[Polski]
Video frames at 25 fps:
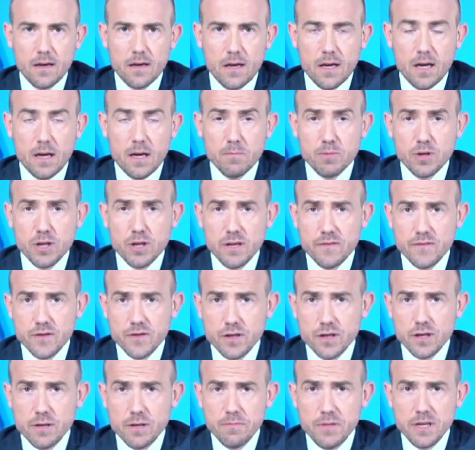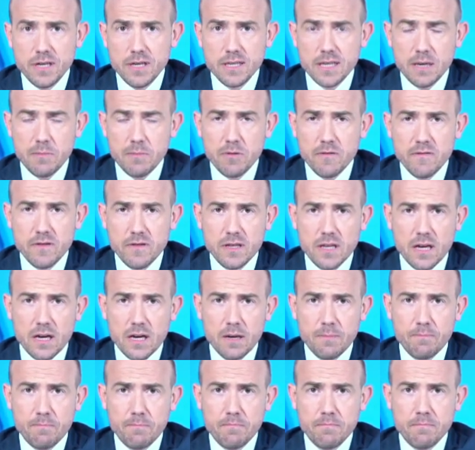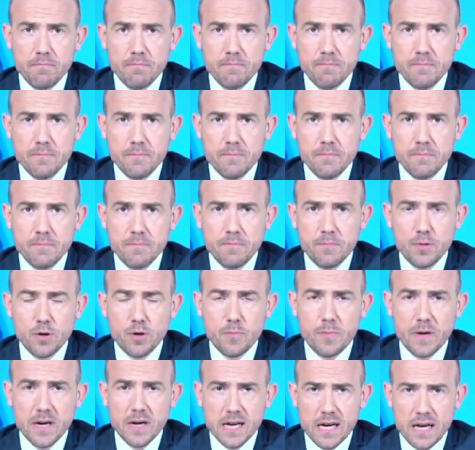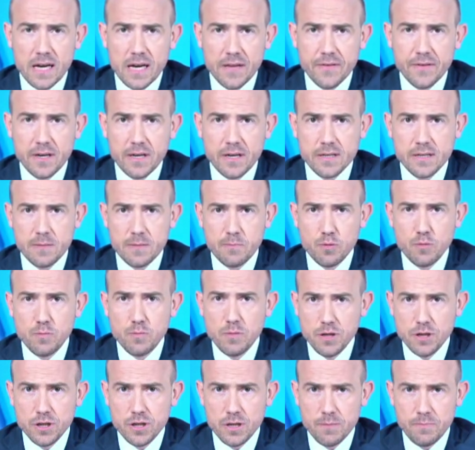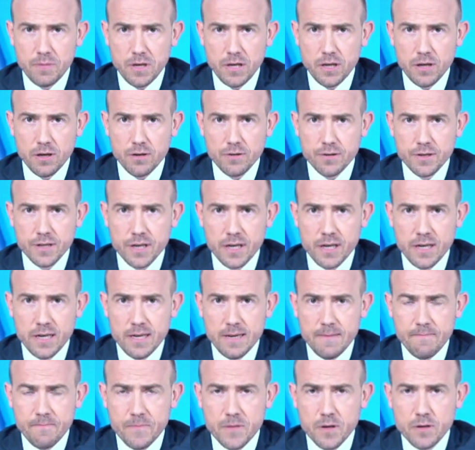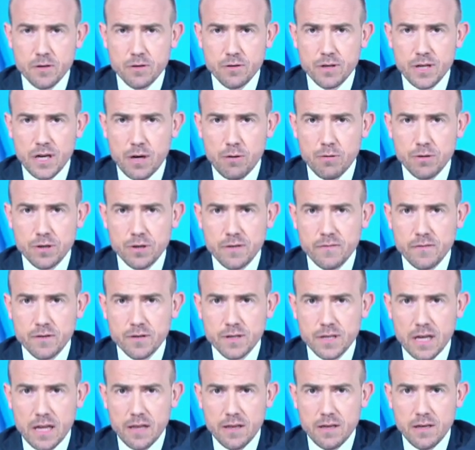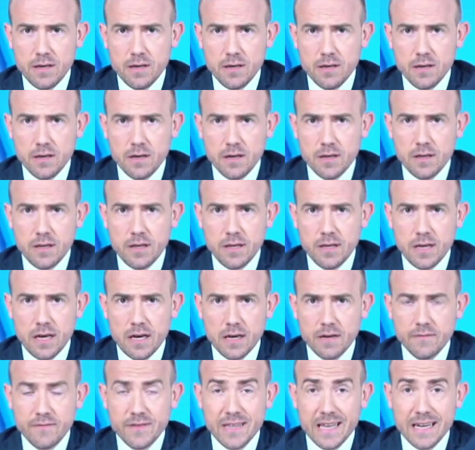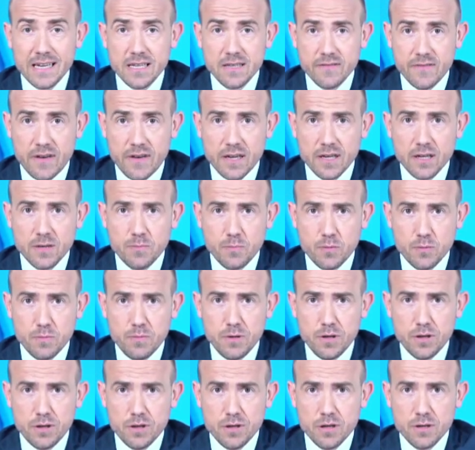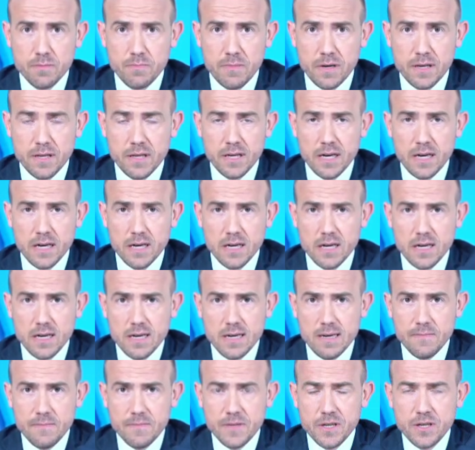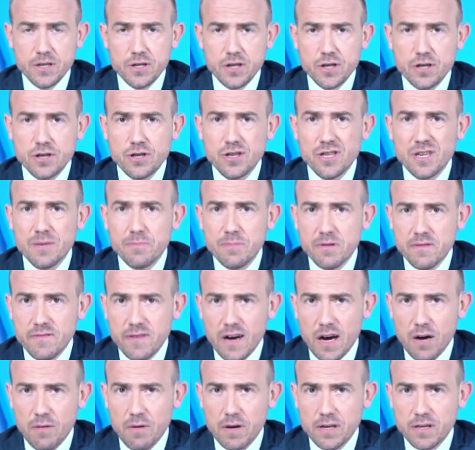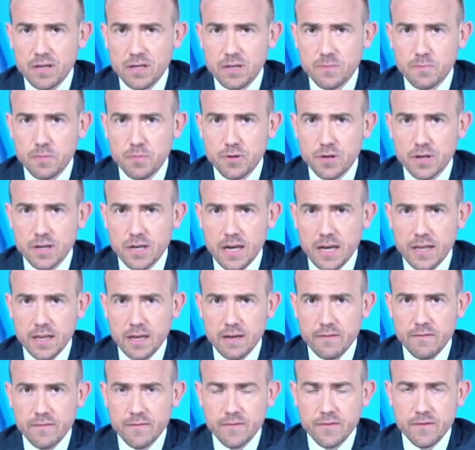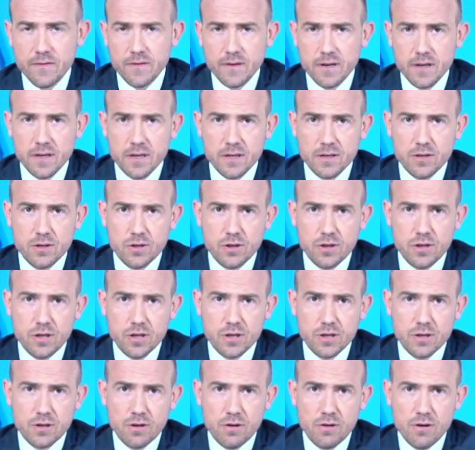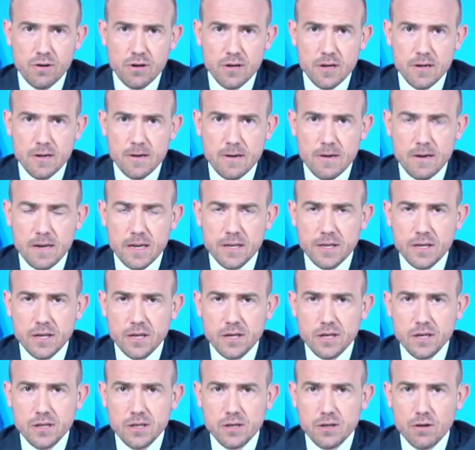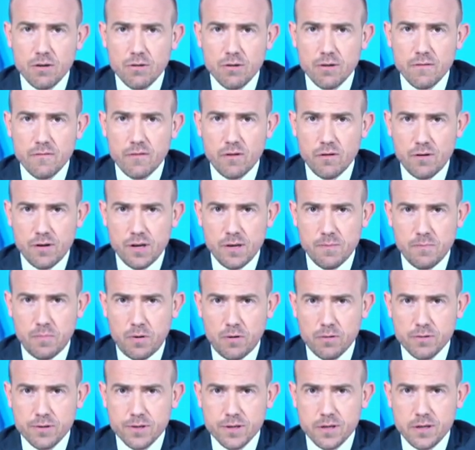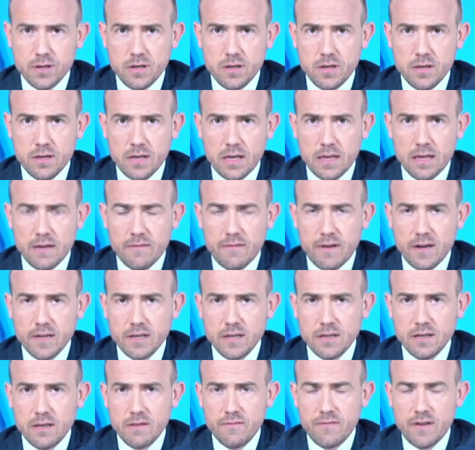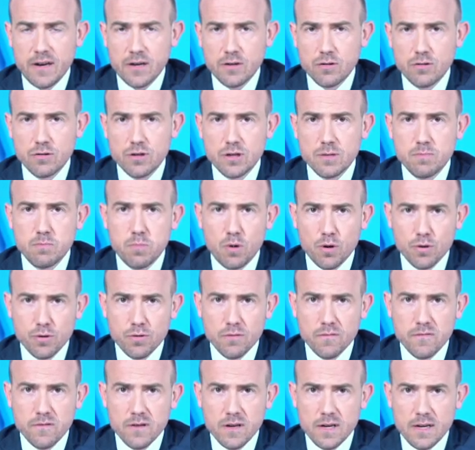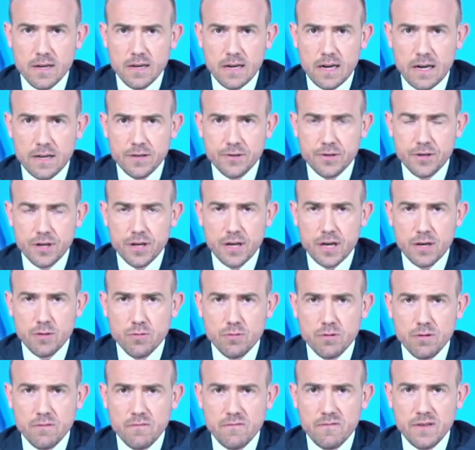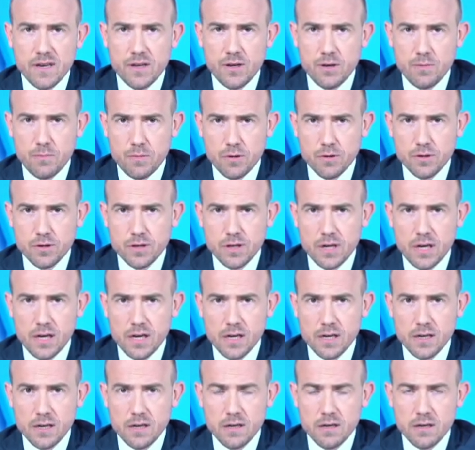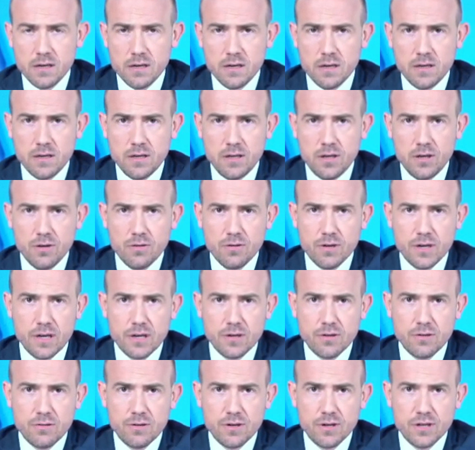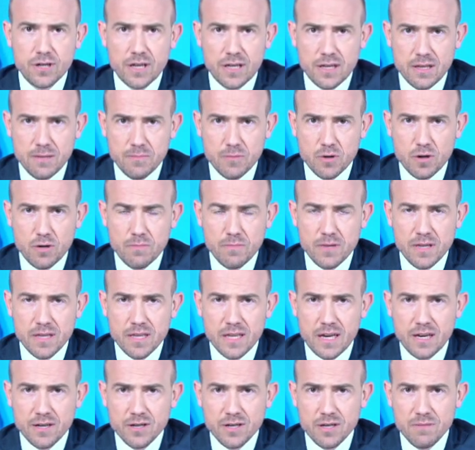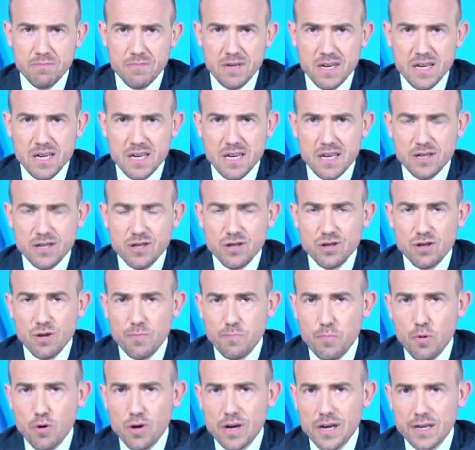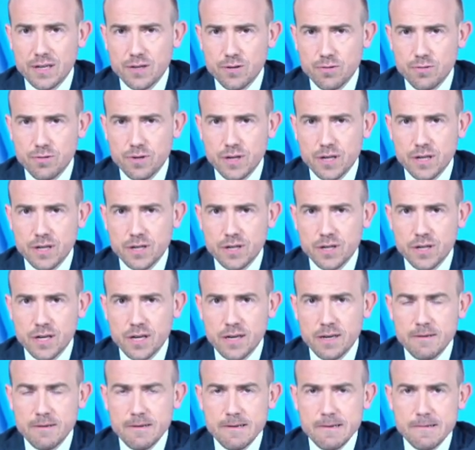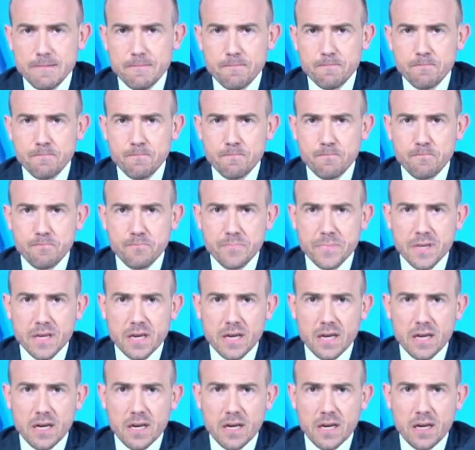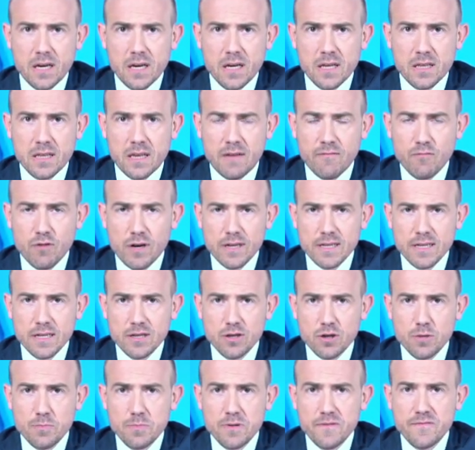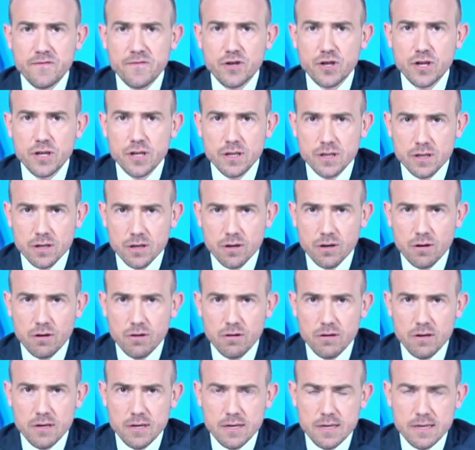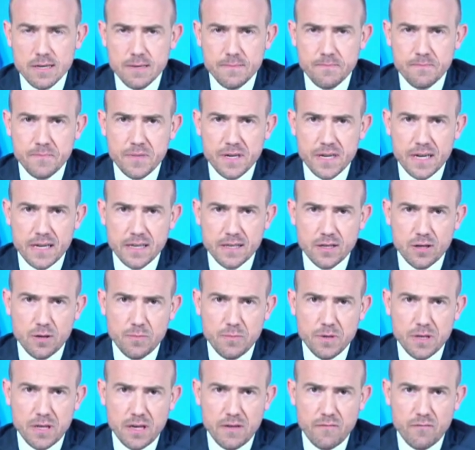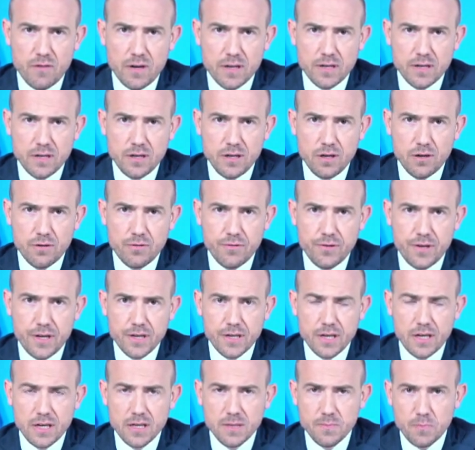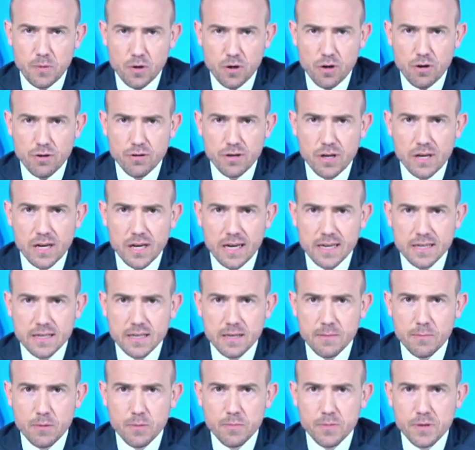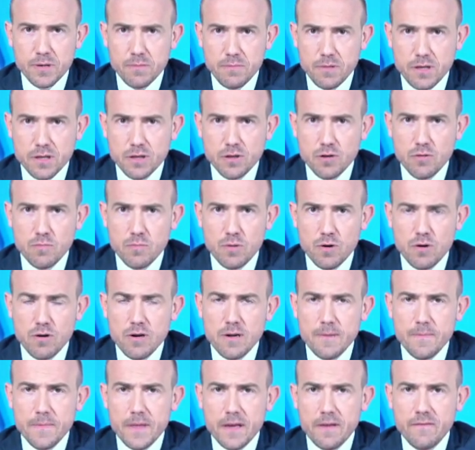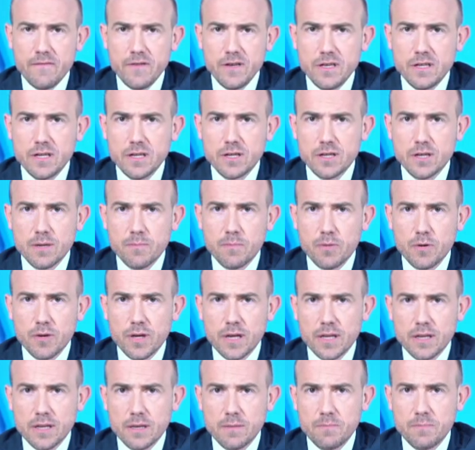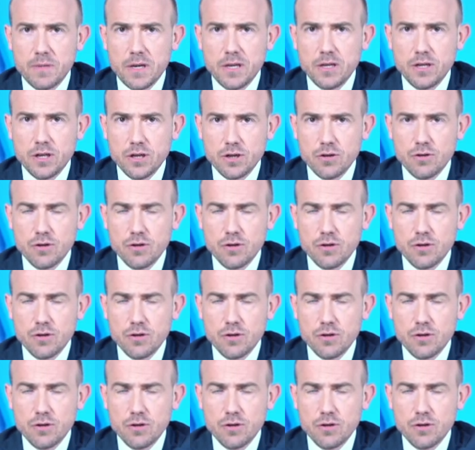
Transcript: Przede wszystkim niesamowita mm, propaganda za publiczne pieniądze. To, co działo się w ostatnich dniach w tak zwanych publicznych mediach, to jest rzecz niebywała, niespotykana w 30-letniej e, historii wolnej Polski. Nadawanie de facto spotów Andrzeja Dudy w wiadomościach, e, nieokraszonych żadnym komentarzem. Czy to pokazuje, że mm, e, ta władza zrobi wszystko, by raz zdobytej władzy nie oddać, ale spokojnie, ja jestem optymistą, bo widzę, że ponad 55%